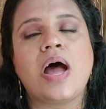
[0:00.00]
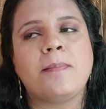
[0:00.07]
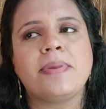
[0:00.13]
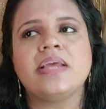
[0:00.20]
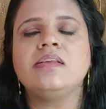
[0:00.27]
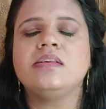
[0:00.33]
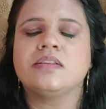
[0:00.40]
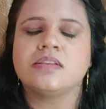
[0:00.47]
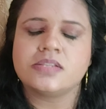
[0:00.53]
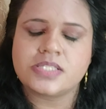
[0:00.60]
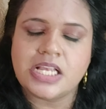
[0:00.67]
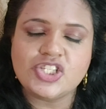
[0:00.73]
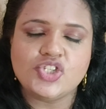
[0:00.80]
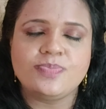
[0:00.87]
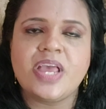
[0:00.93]
वहाँ पे
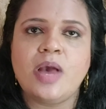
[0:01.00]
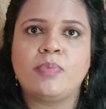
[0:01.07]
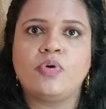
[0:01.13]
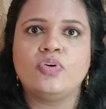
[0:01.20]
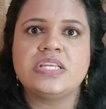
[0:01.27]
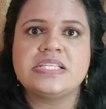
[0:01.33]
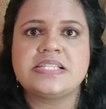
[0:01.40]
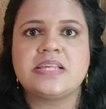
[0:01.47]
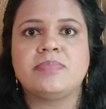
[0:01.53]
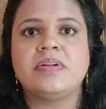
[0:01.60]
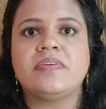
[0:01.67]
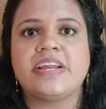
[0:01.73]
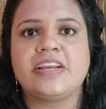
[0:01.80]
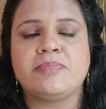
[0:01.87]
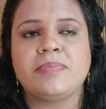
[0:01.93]
सच में आपको
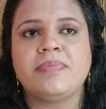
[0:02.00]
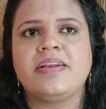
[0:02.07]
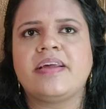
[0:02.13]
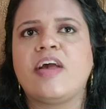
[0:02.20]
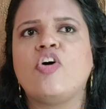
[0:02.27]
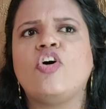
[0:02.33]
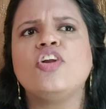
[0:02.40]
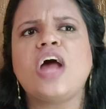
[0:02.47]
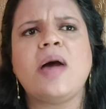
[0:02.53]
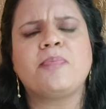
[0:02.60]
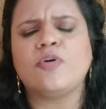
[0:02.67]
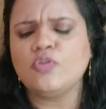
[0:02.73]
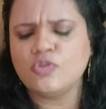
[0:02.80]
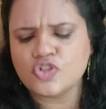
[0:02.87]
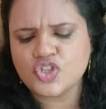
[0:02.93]
रीजनेबल रेट में मिल रहा है और
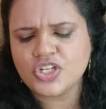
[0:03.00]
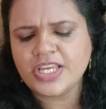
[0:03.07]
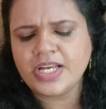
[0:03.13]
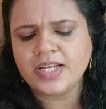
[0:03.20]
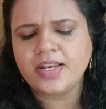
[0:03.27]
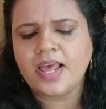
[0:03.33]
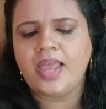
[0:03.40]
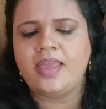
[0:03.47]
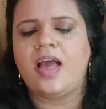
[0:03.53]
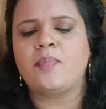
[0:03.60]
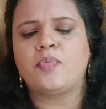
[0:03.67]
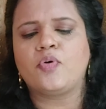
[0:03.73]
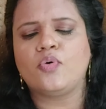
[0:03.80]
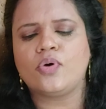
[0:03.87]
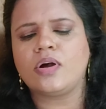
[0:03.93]
आपको कुछ नहीं करना है
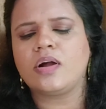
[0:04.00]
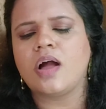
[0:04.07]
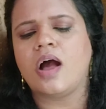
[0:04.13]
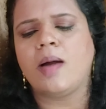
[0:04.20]
आपको